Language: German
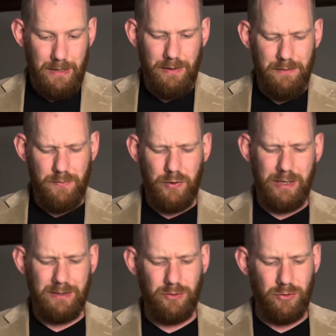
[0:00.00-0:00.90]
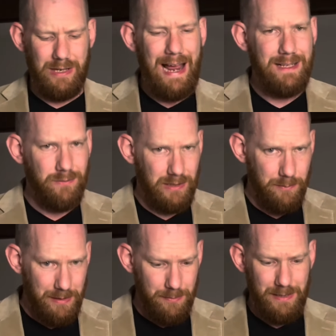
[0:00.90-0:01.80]
Wenn wir für Christus leiden, wie die
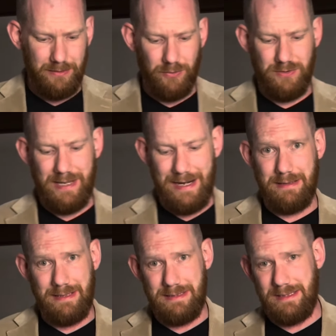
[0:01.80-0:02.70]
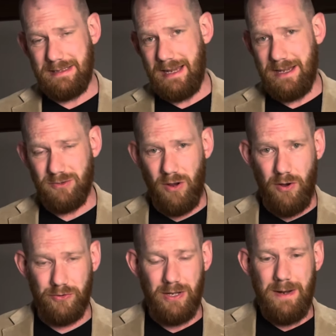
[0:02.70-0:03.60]
Bibel es uns zeigt, dann sieht es eher so
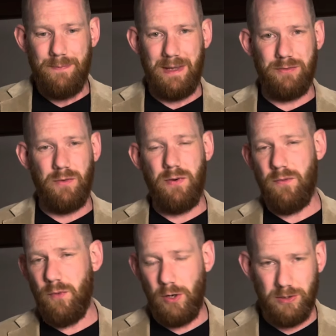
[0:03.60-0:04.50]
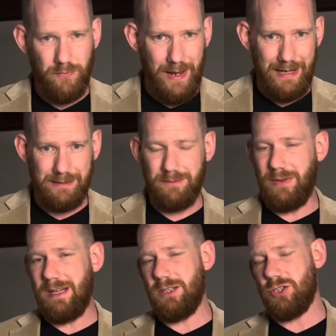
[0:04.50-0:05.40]
aus, dass wir verfolgt werden,
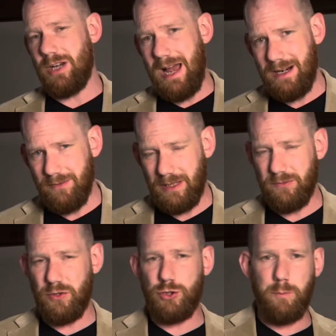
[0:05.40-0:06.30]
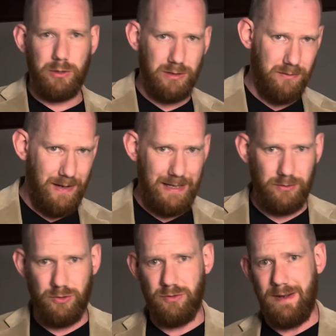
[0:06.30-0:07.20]
vielleicht geschlagen werden, verspottet
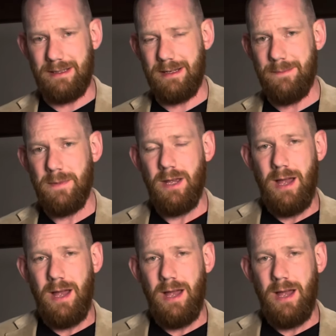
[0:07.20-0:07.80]
werden und so weiter.